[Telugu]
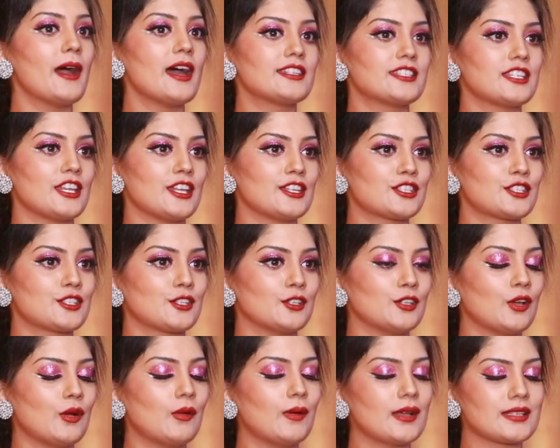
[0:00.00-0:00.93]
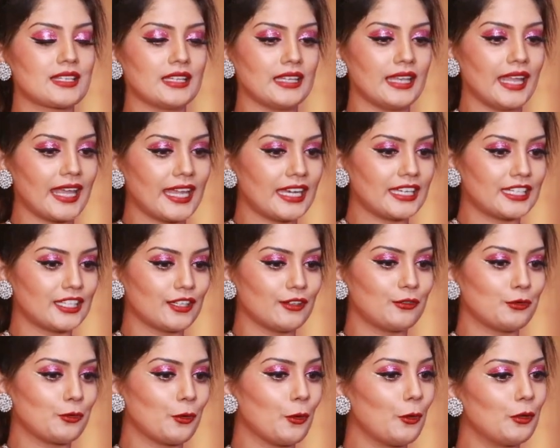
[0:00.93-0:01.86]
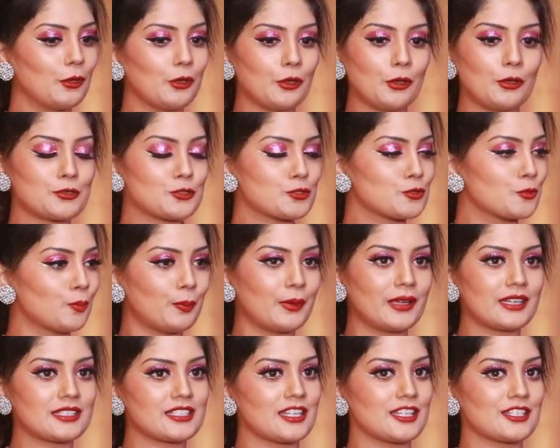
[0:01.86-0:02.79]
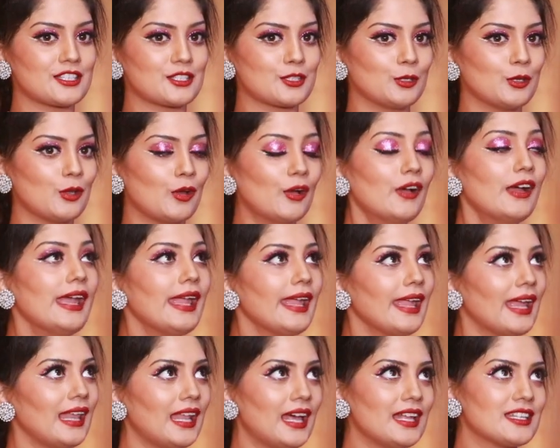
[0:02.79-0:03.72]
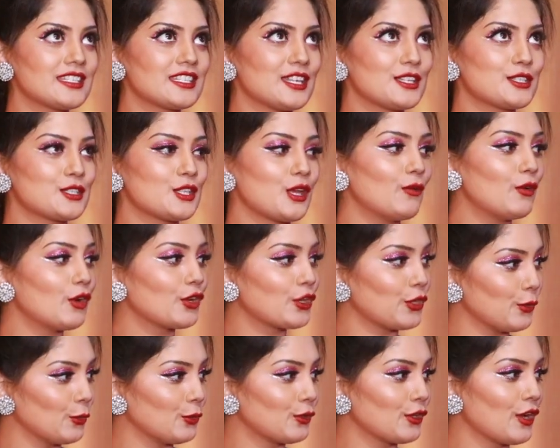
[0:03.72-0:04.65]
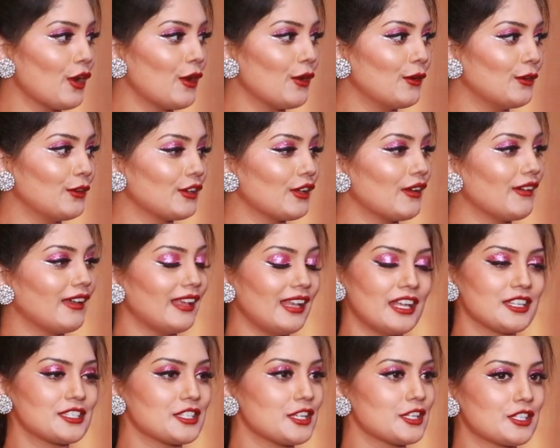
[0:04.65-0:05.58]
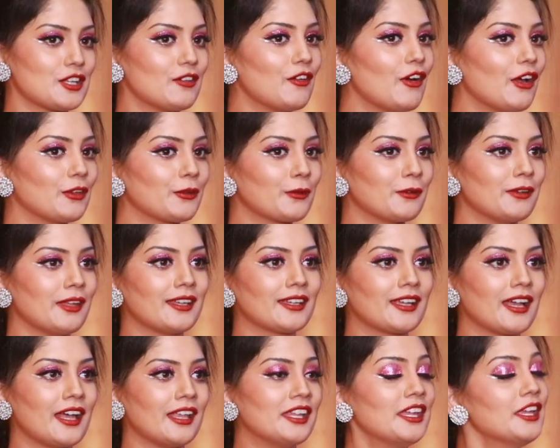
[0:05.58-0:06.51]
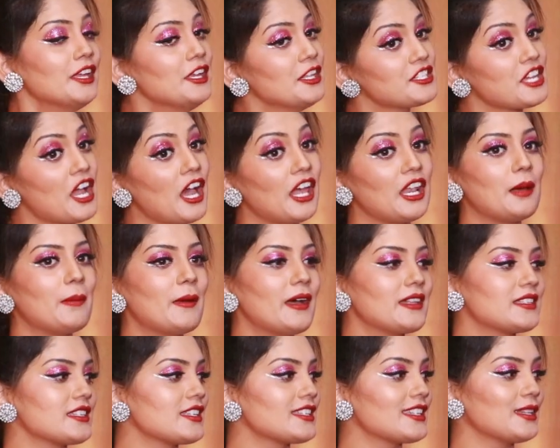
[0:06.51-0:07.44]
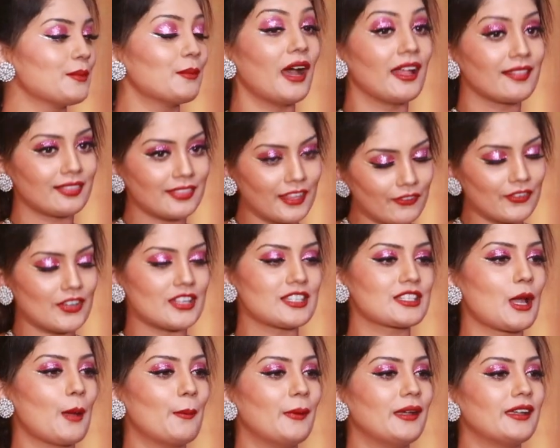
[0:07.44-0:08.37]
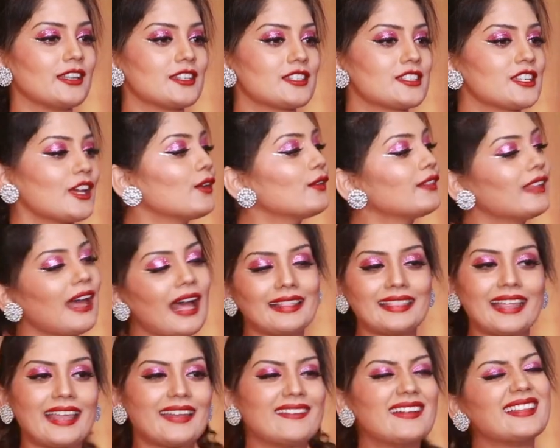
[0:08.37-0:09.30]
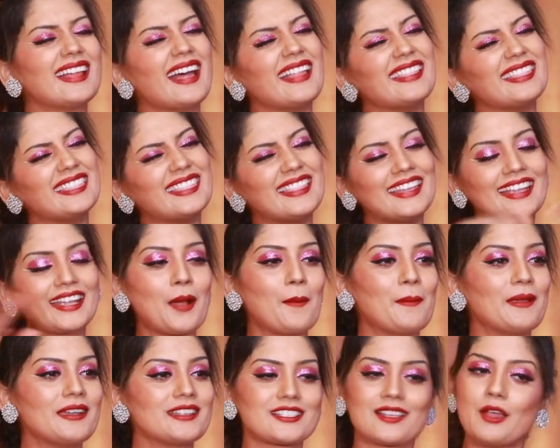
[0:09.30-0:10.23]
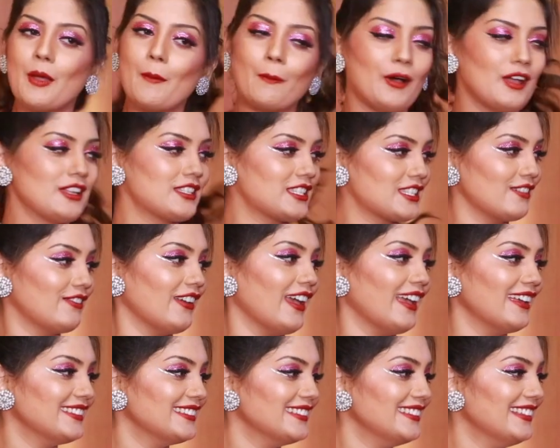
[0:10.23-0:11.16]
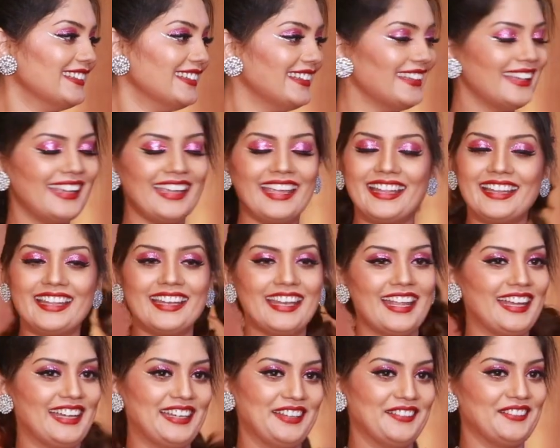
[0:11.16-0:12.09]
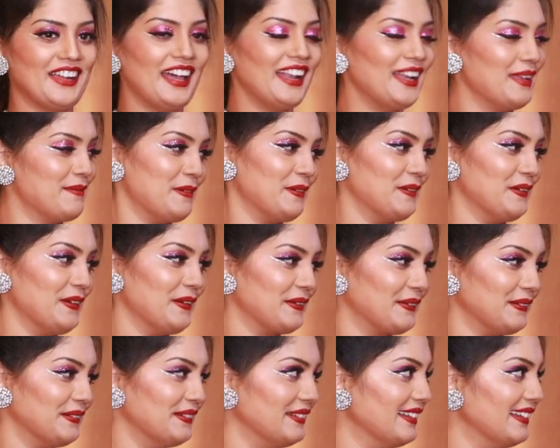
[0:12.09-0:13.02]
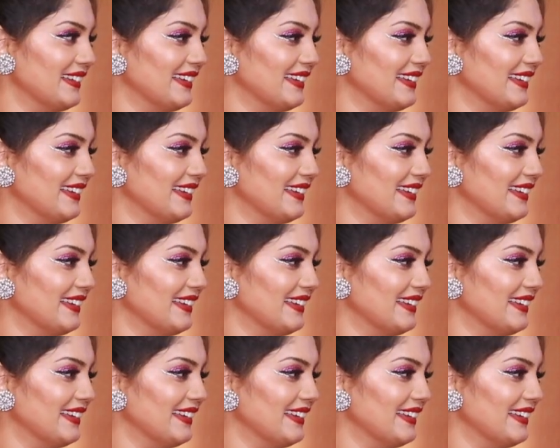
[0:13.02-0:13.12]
బాగా చేస్తున్నావు అసలు నెగిటివ్ రోల్లో సూపర్ చేస్తున్నావు ఎలా చేస్తావో క్యూట్గా ఉంటావు ఎలా చేస్తావో అనుకున్నాను కానీ చాలా బాగా చేసింది మా అత్తే ఫస్ట్ కమెంట్ ఇచ్చారు దాని తర్వాత అన్ని కమెంట్స్ పాజిటివే ఏది నెగిటివ్ రాలే ఇప్పటి వరకు